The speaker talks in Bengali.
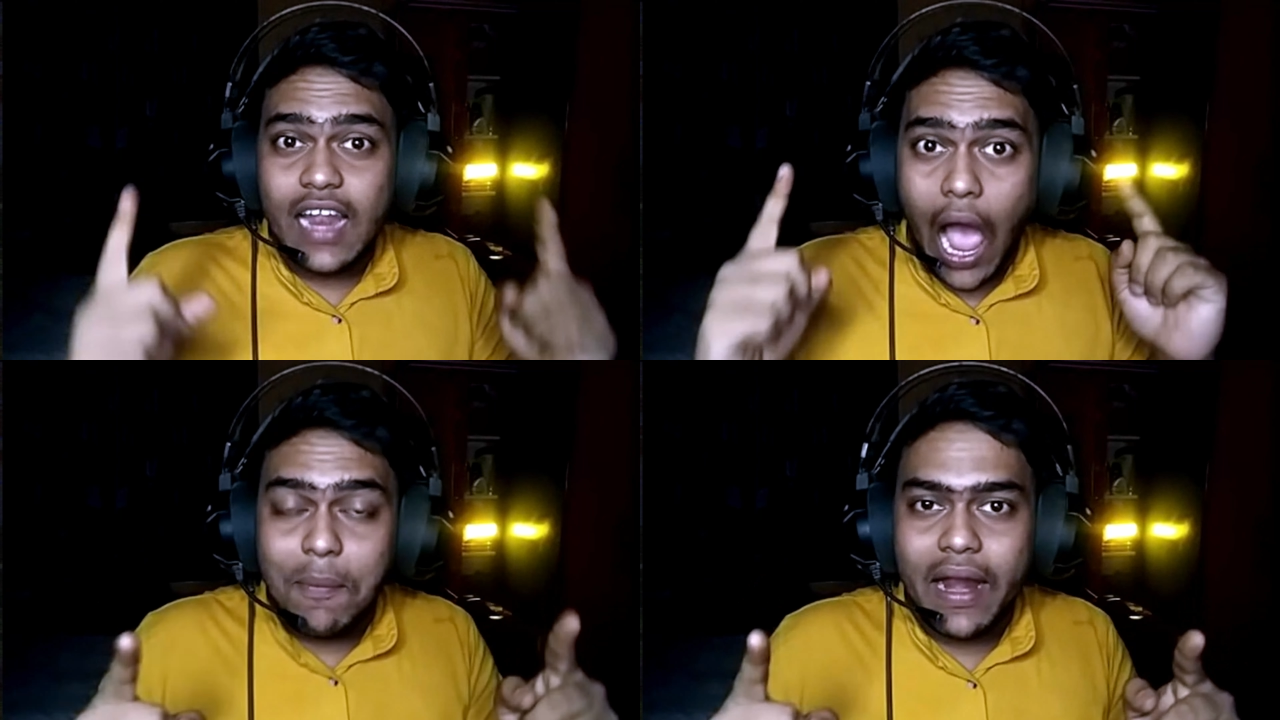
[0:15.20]

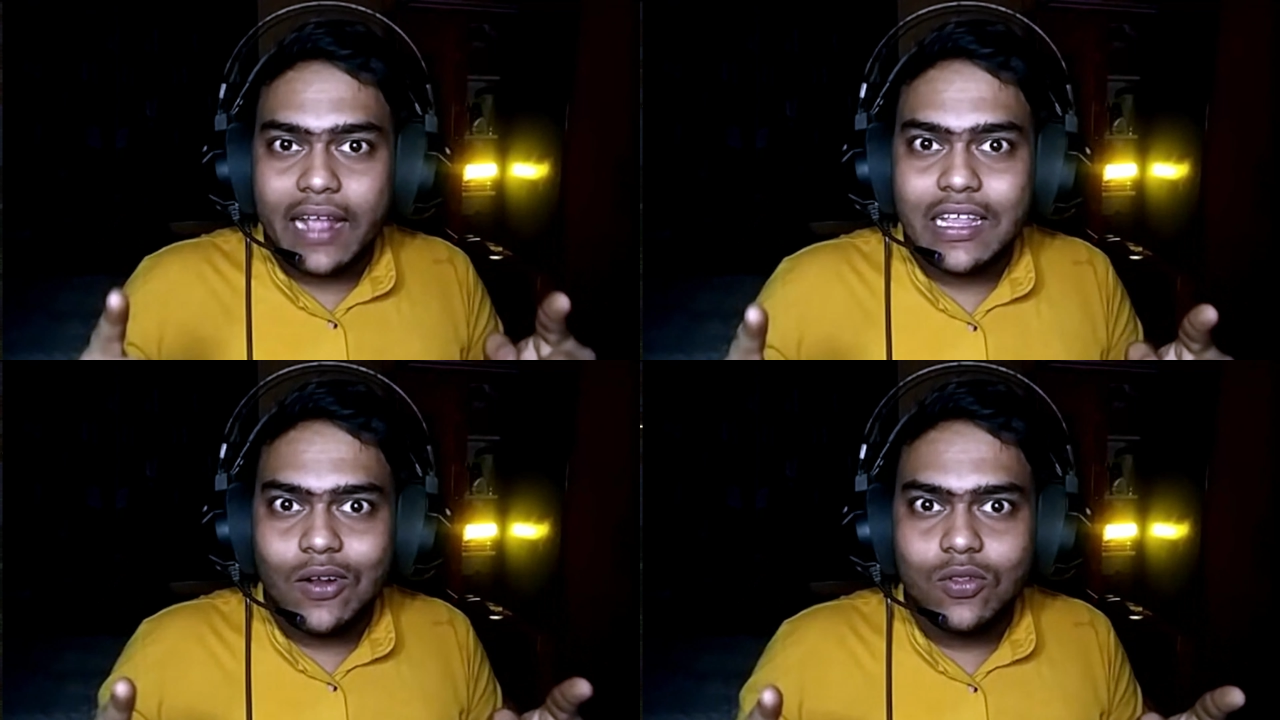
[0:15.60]
আবার
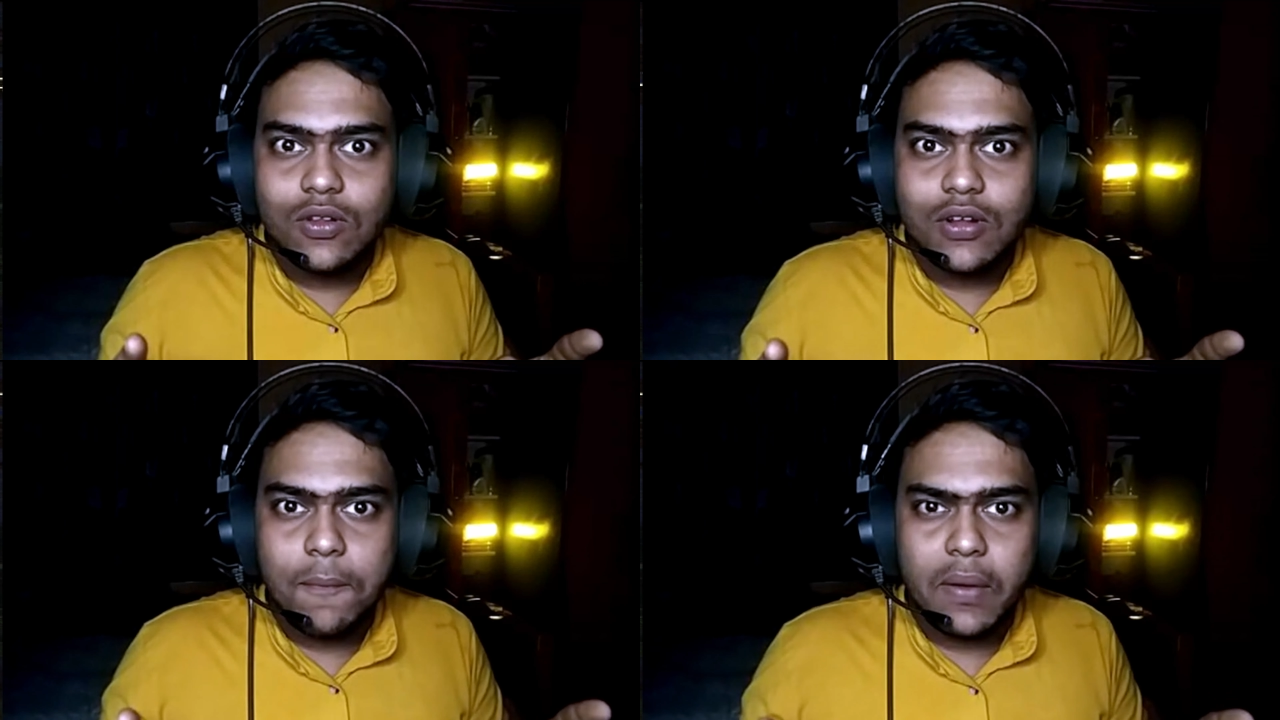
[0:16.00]
একটা নতুন
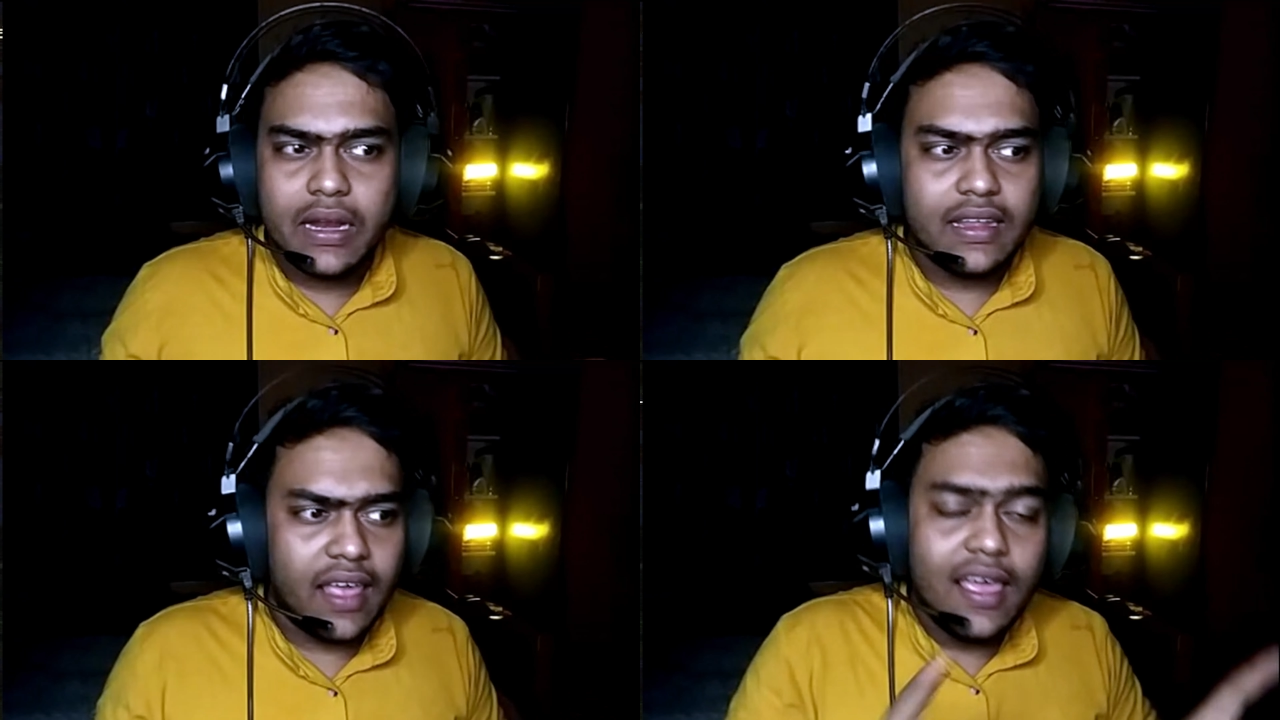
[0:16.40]
গেম প্লে
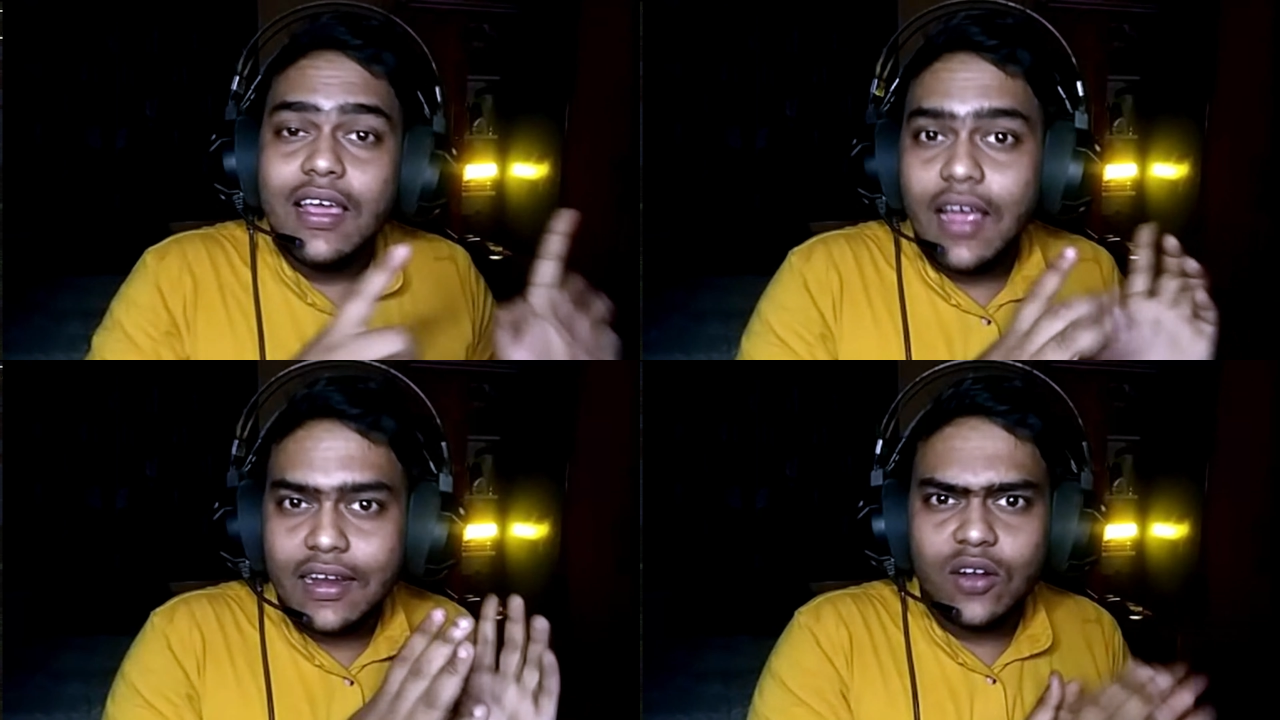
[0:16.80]
নিয়ে
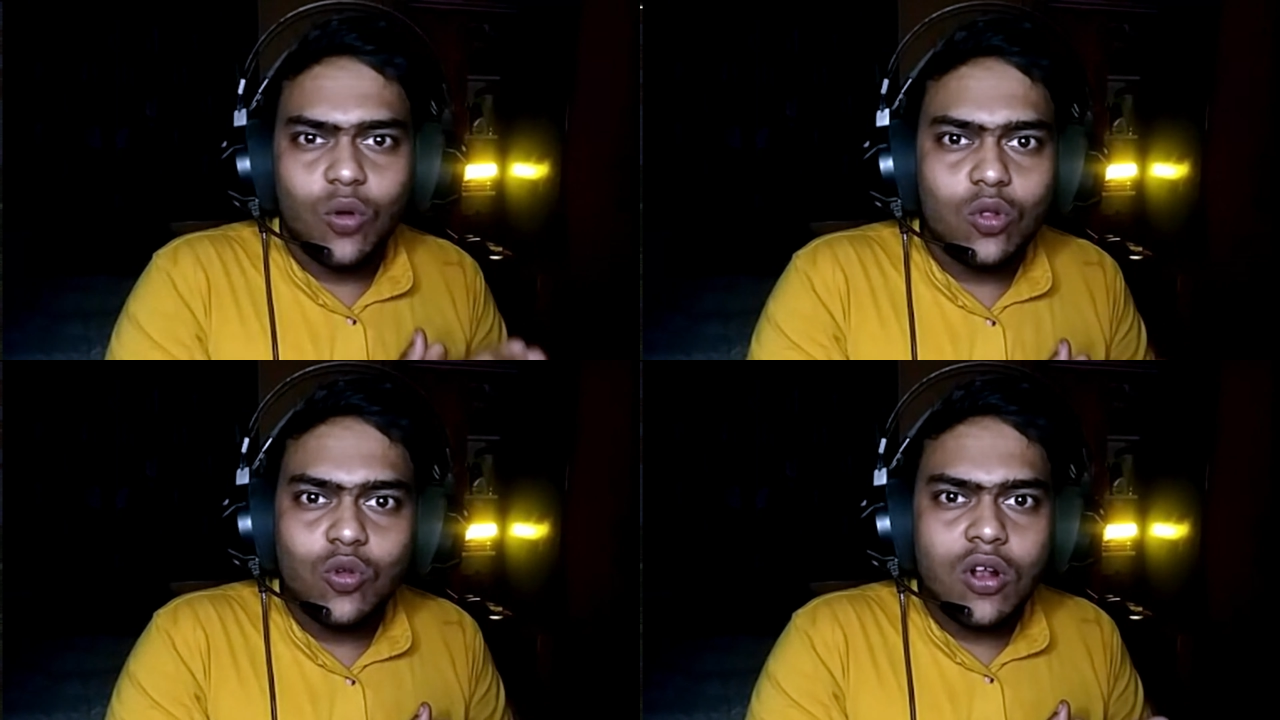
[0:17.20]
এটা
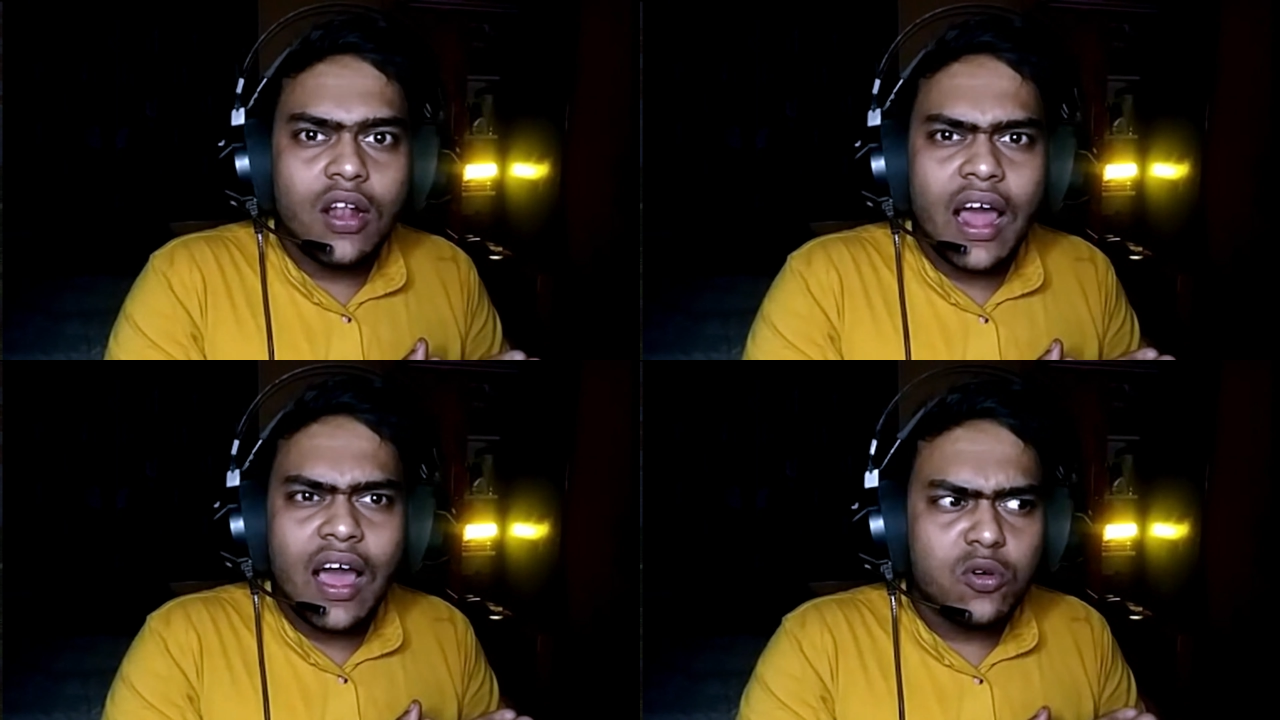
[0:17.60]
নতুন
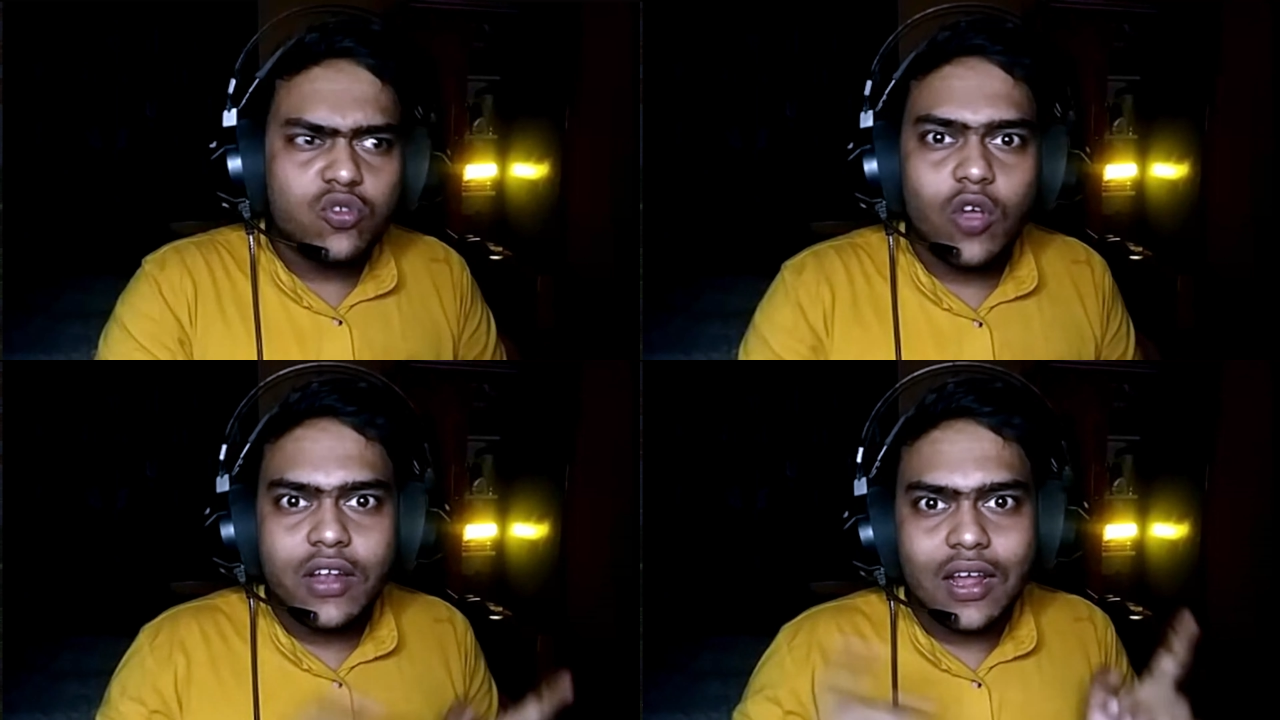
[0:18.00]
না
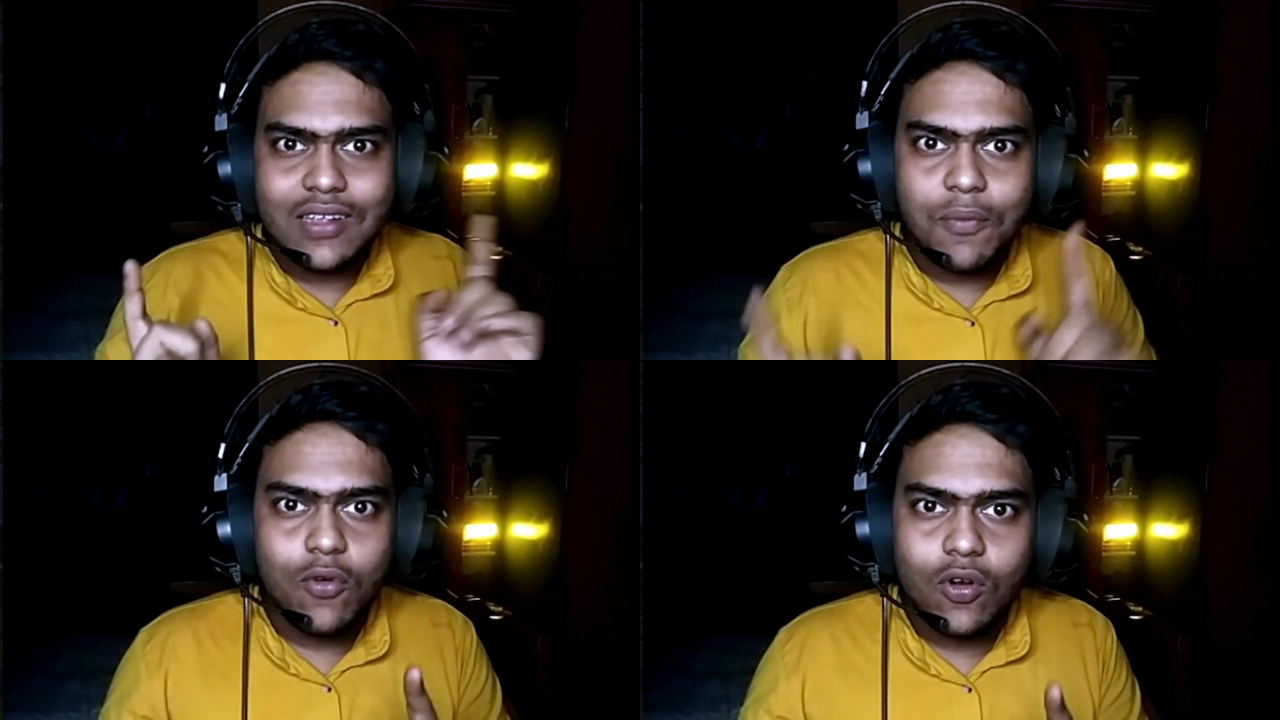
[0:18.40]
অবশ্যই এটা একটা
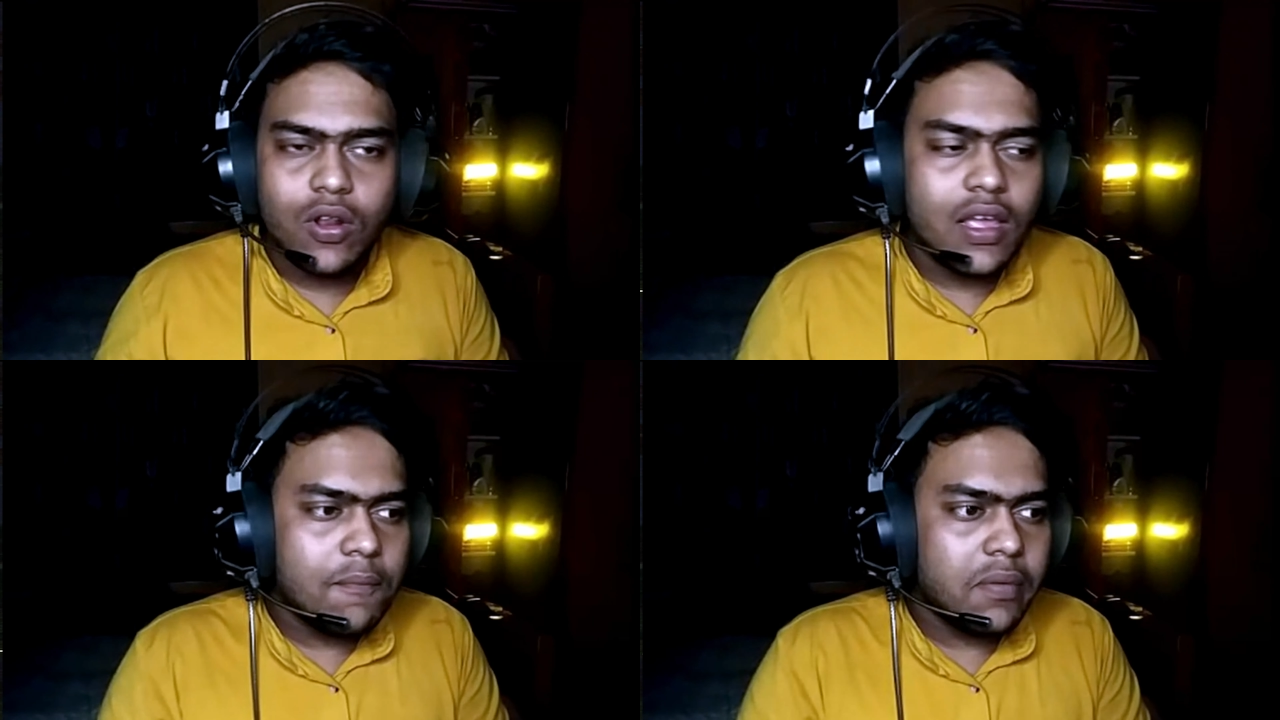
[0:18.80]
পুরনোই
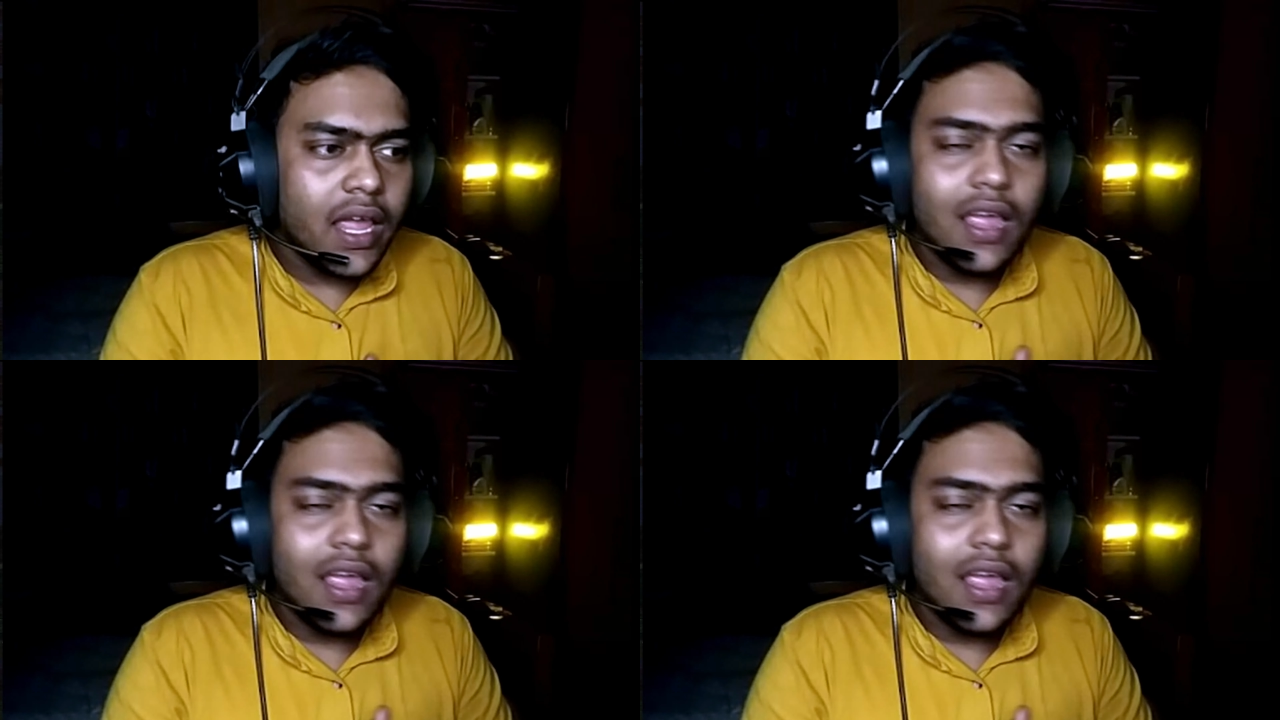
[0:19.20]
গেম প্লে